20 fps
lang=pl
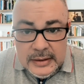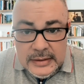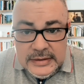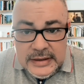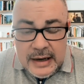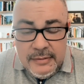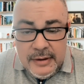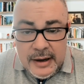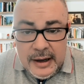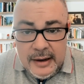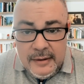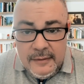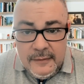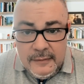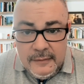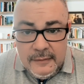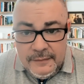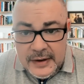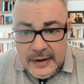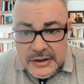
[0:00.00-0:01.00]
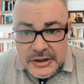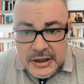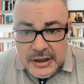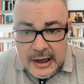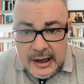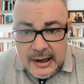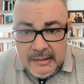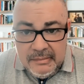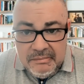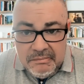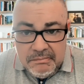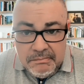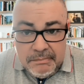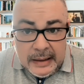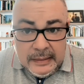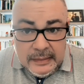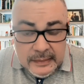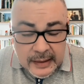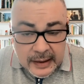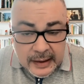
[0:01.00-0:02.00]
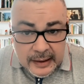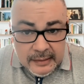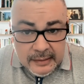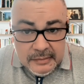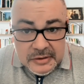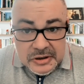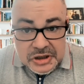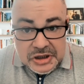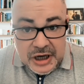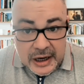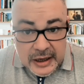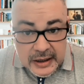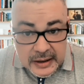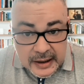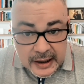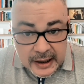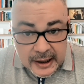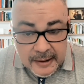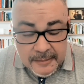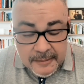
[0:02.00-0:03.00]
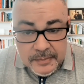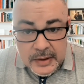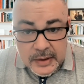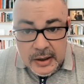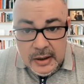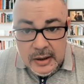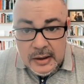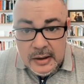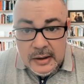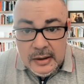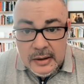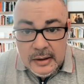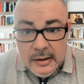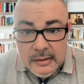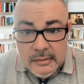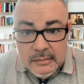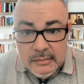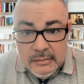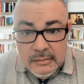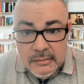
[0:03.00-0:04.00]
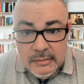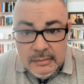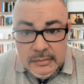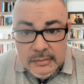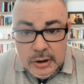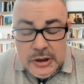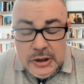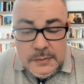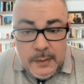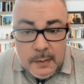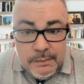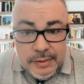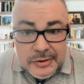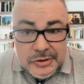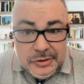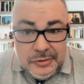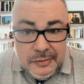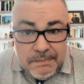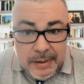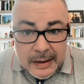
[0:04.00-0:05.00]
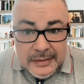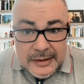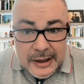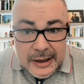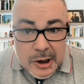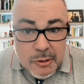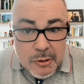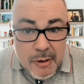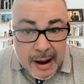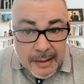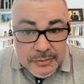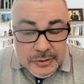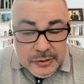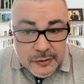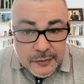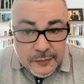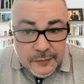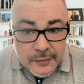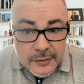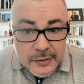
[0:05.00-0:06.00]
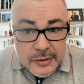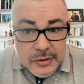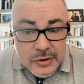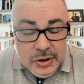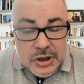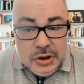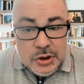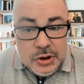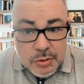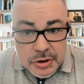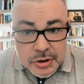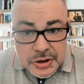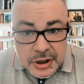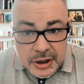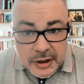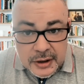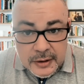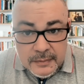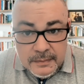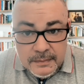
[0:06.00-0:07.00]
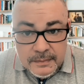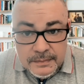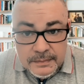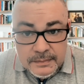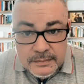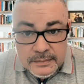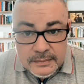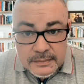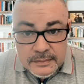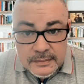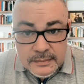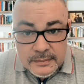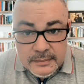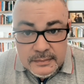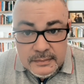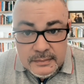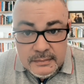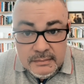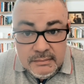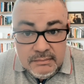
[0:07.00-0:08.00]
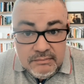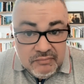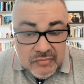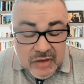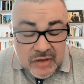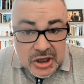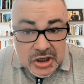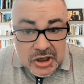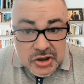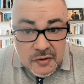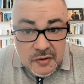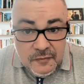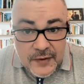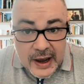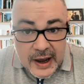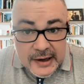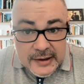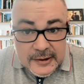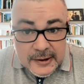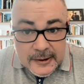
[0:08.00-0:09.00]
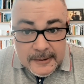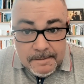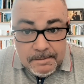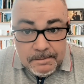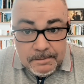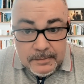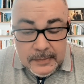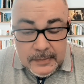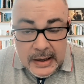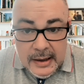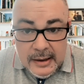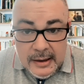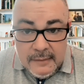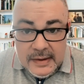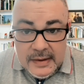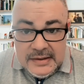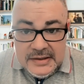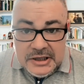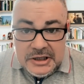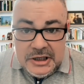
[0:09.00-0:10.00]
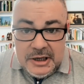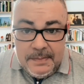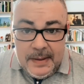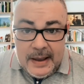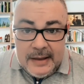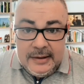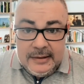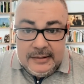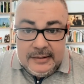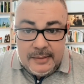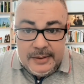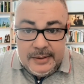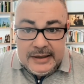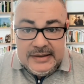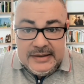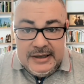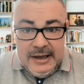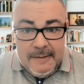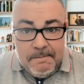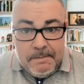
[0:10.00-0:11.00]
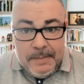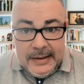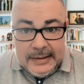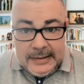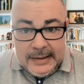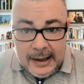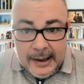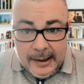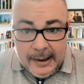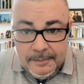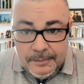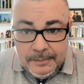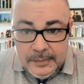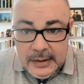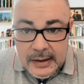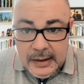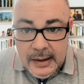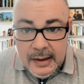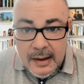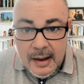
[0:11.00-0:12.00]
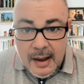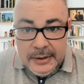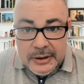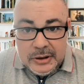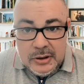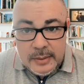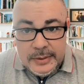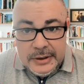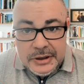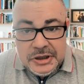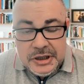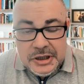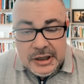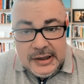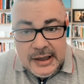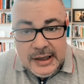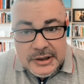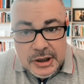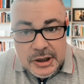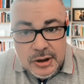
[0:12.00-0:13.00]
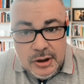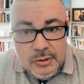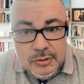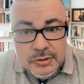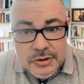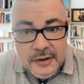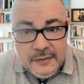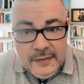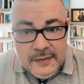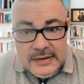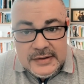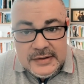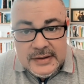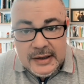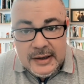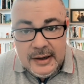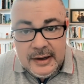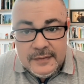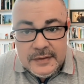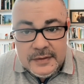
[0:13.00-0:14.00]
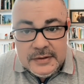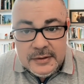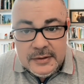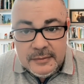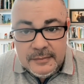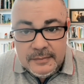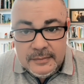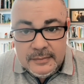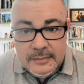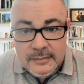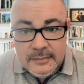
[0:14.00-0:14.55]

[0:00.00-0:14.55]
Cała wasza banda, szajka, to jest po prostu banda kłamców i złodziei. Takie są fakty. Więc niech się pan teraz nie pyta retorycznie, dlaczego ludzie was nienawidzą.